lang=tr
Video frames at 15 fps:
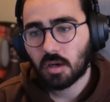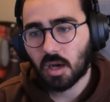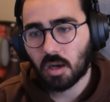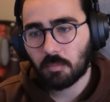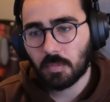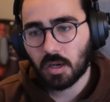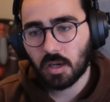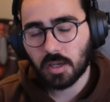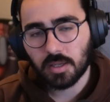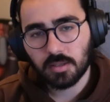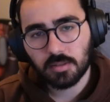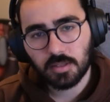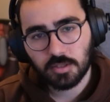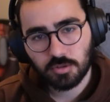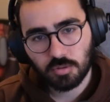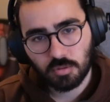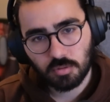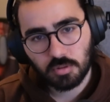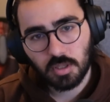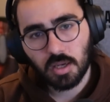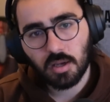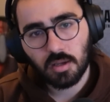Ama elinde
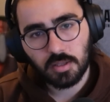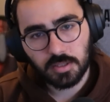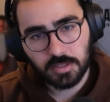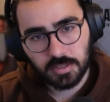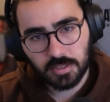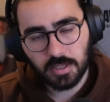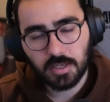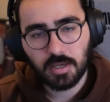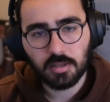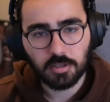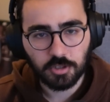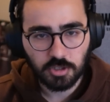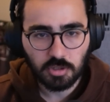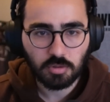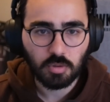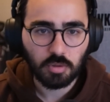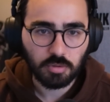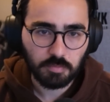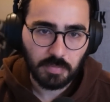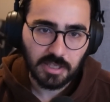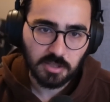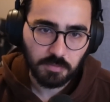sonunda ikiye kalınca
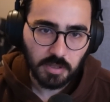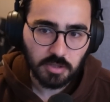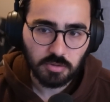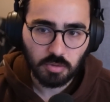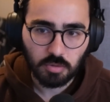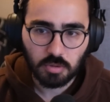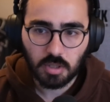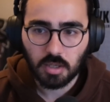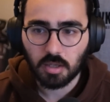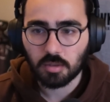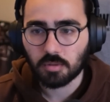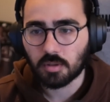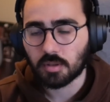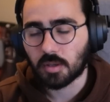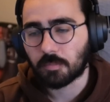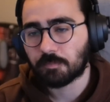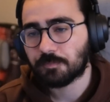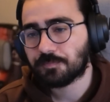doğru basmak zorunda kalıyor adam